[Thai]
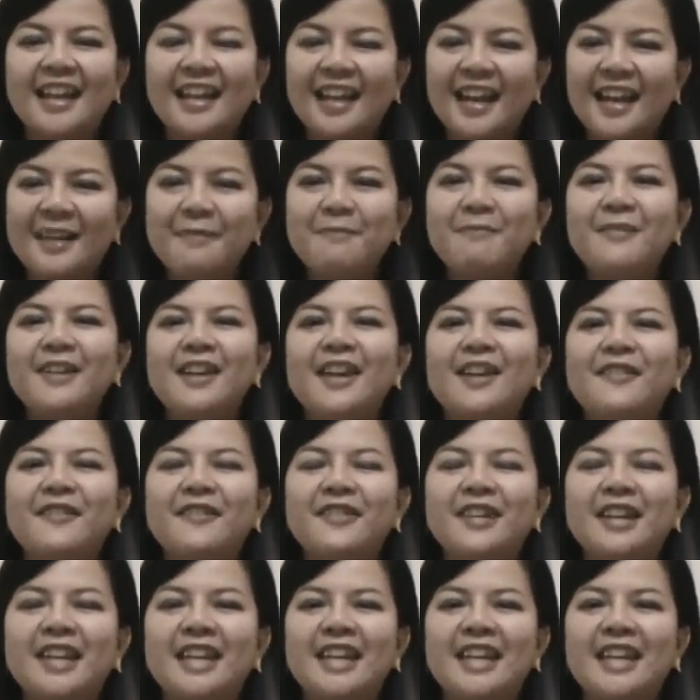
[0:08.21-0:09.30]
คลิปวิดีโอ
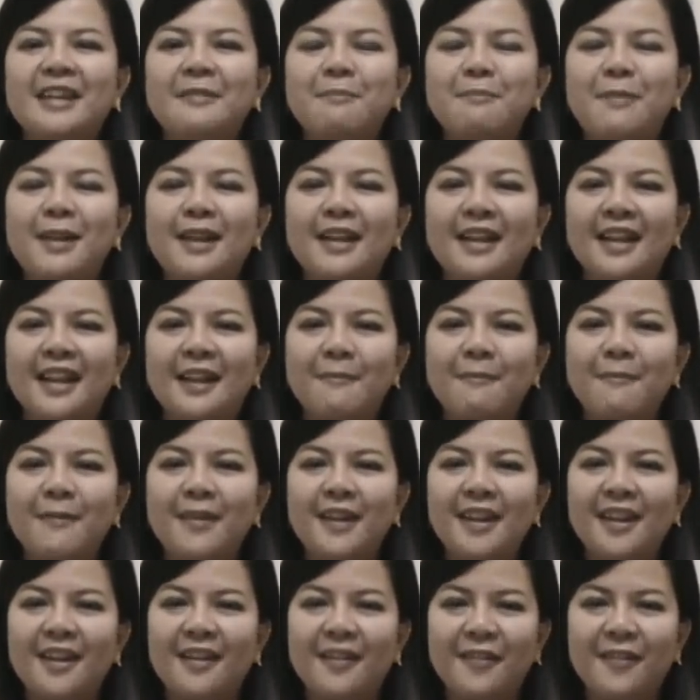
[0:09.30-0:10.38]
นี้เป็นคลิปวิ
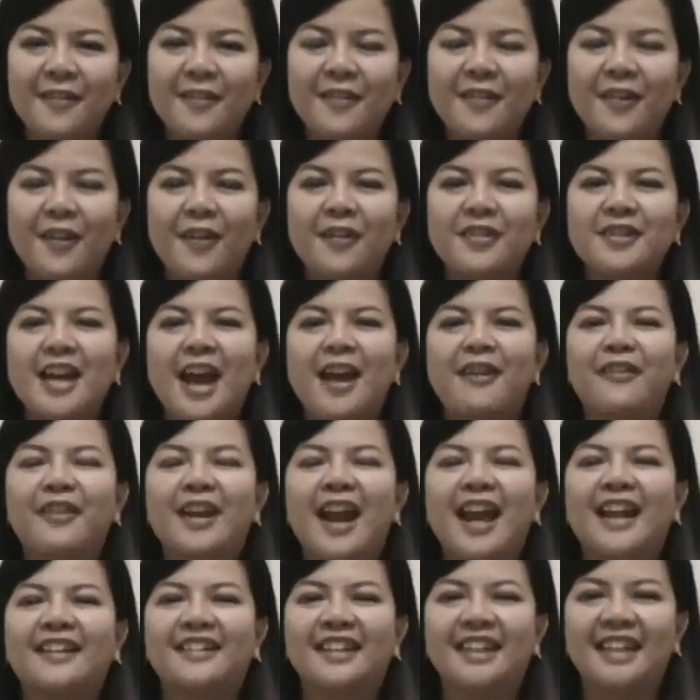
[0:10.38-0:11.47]
ดีโอของชาว
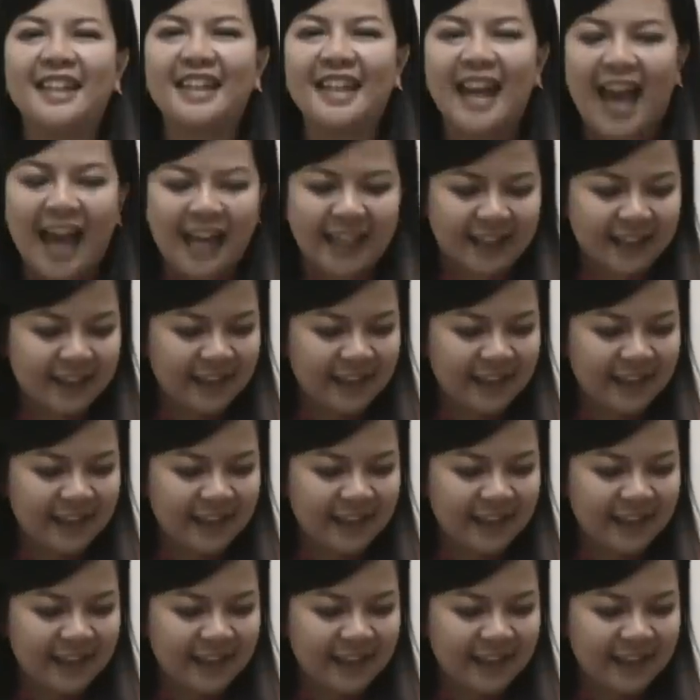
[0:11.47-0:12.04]
ราศีกัน